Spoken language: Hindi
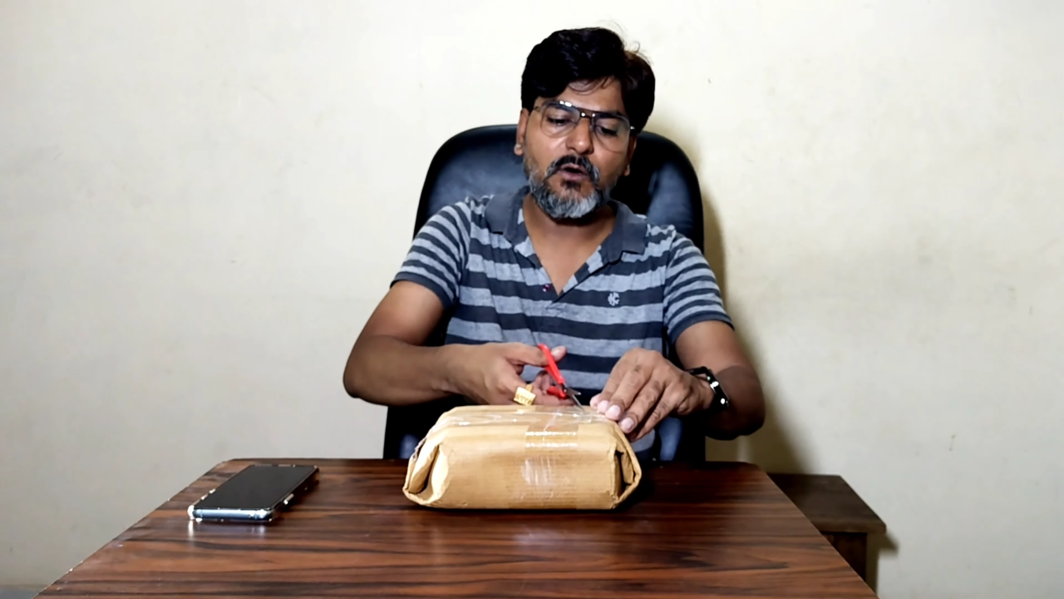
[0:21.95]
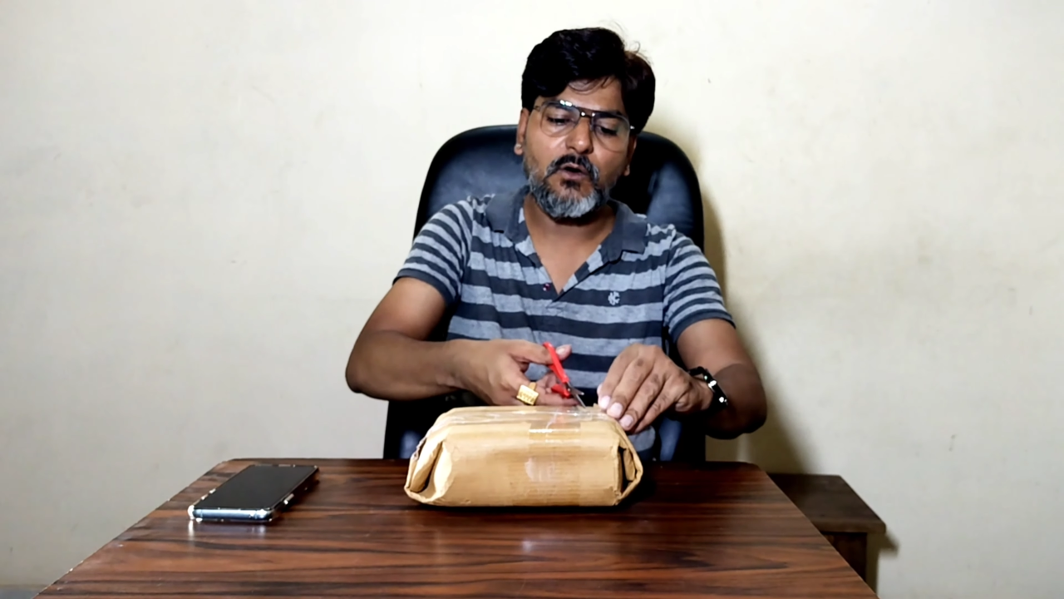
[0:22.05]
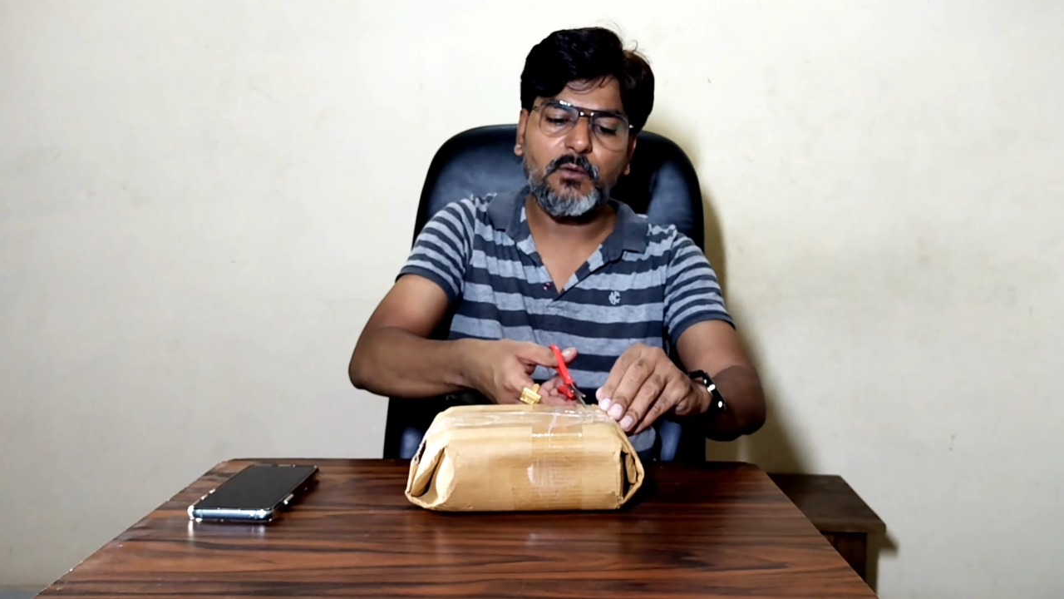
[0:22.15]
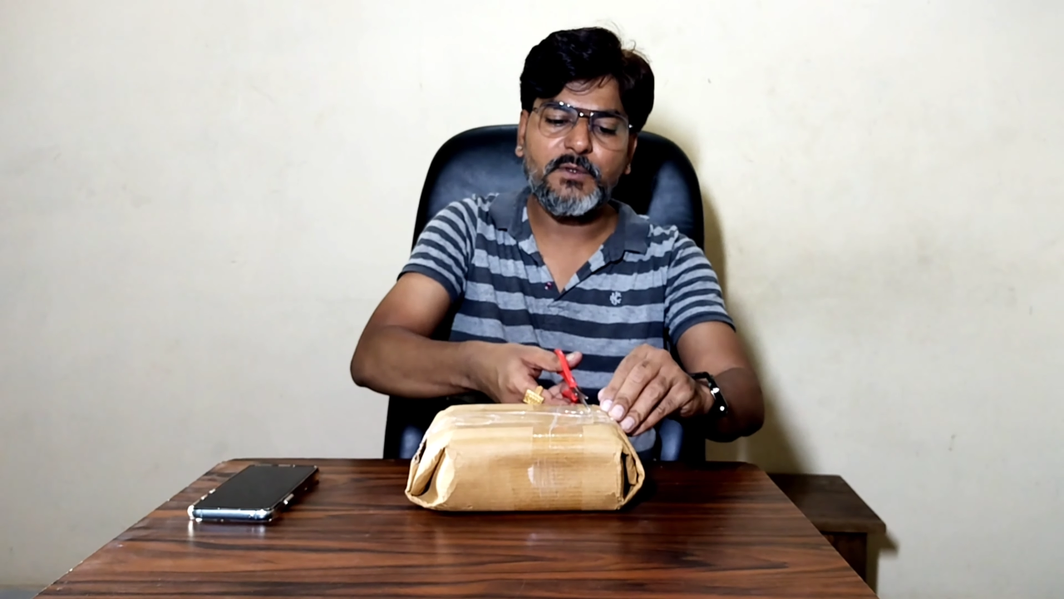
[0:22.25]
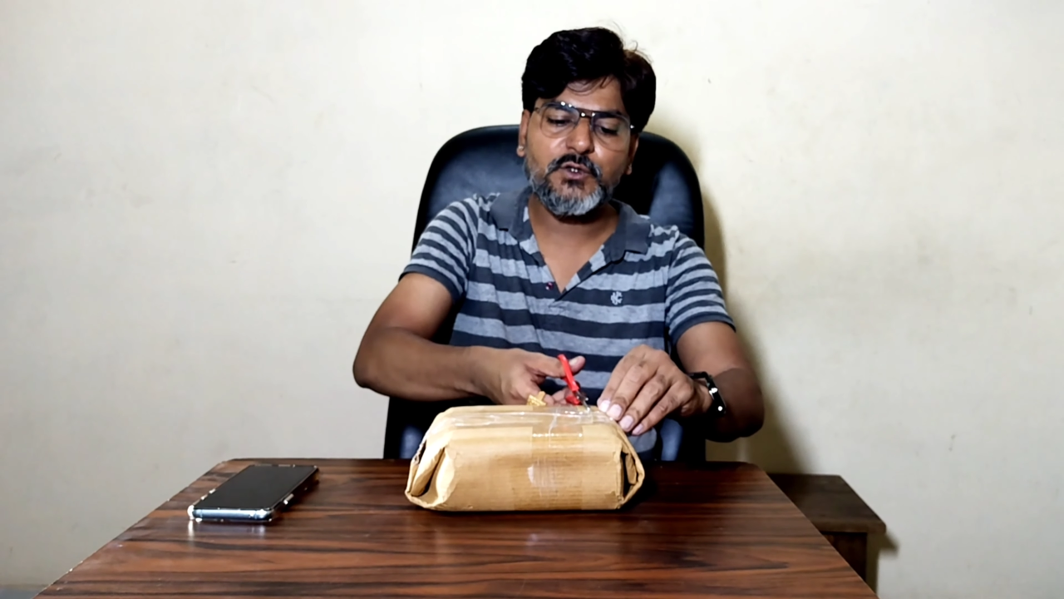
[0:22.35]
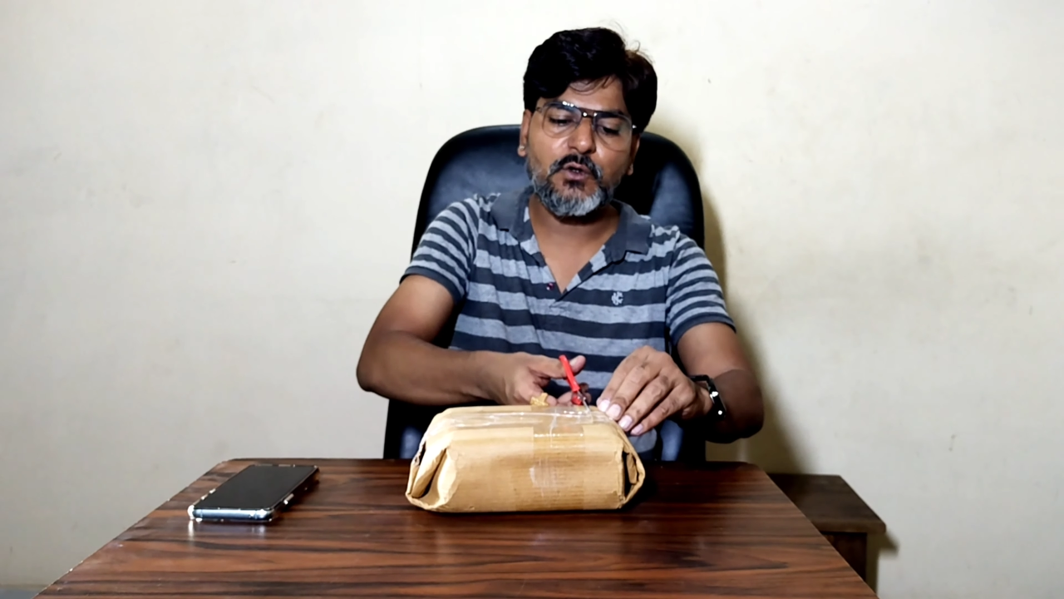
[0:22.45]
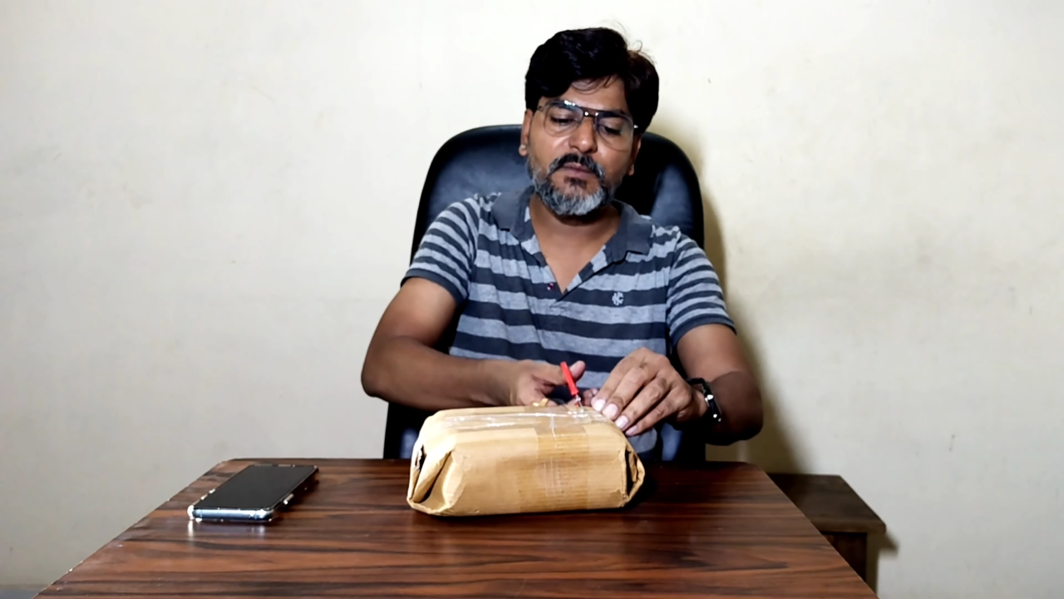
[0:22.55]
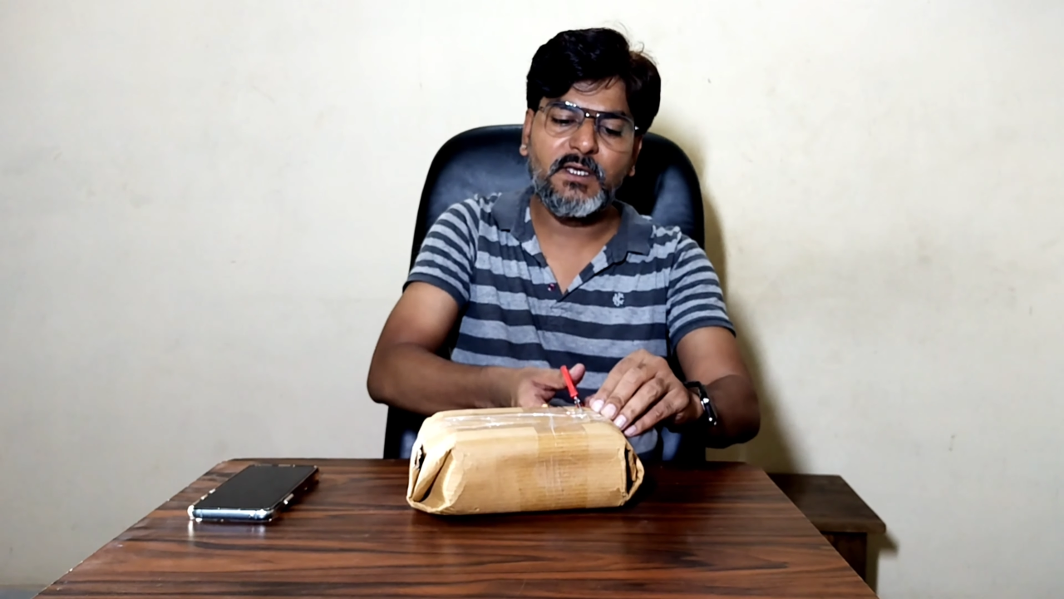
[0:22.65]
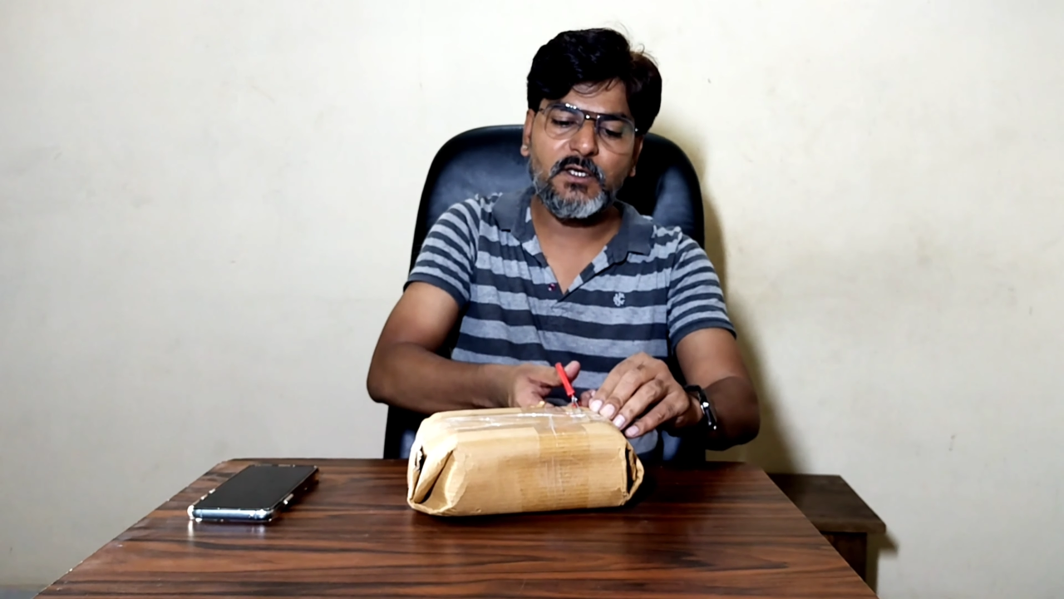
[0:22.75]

और मीशो में